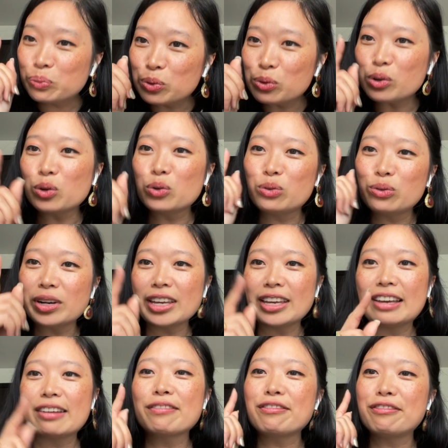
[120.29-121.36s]
pour
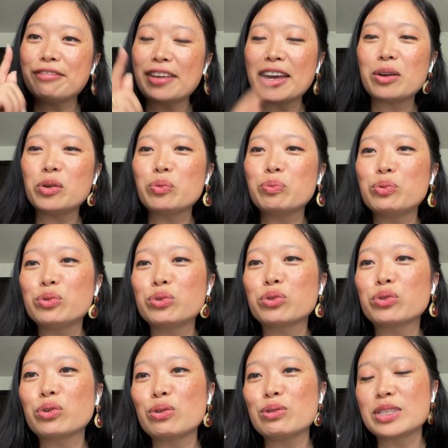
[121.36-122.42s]
courir vers le
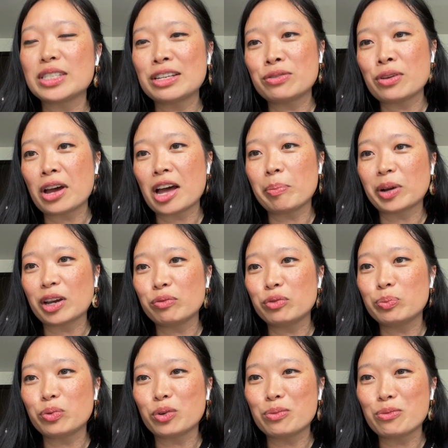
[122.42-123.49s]
but que le Seigneur a
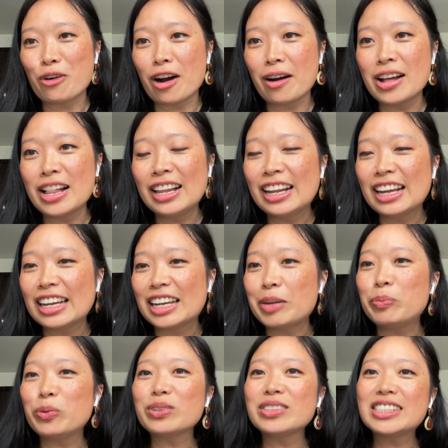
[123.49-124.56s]
prévu pour moi
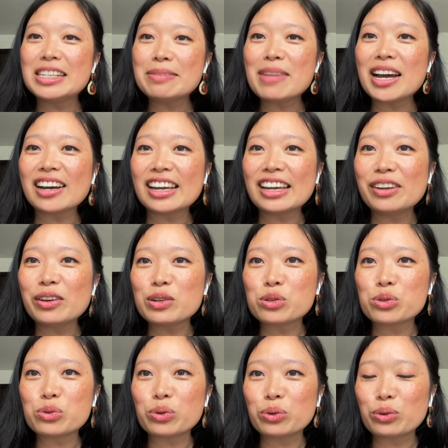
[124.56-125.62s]
Et pour démarrer
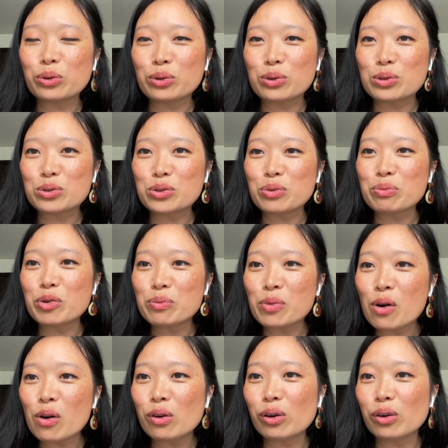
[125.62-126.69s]
euh, ce, ce,
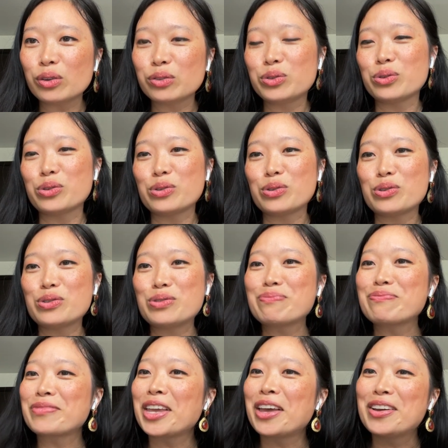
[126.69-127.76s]
moment euh, de,
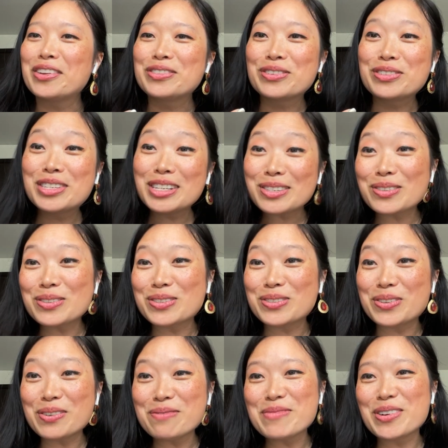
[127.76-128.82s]

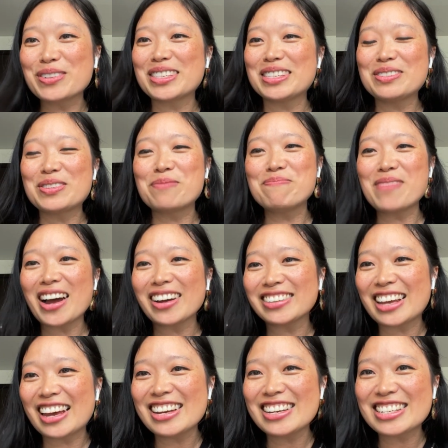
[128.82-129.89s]
discussion, mais aussi de
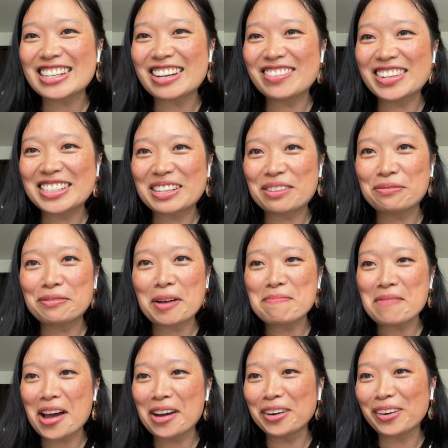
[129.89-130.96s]
partage avec des
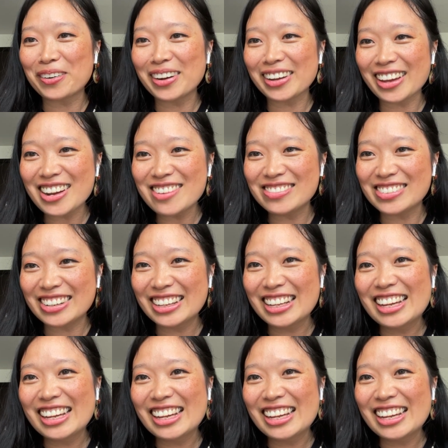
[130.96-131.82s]
femmes incroyables,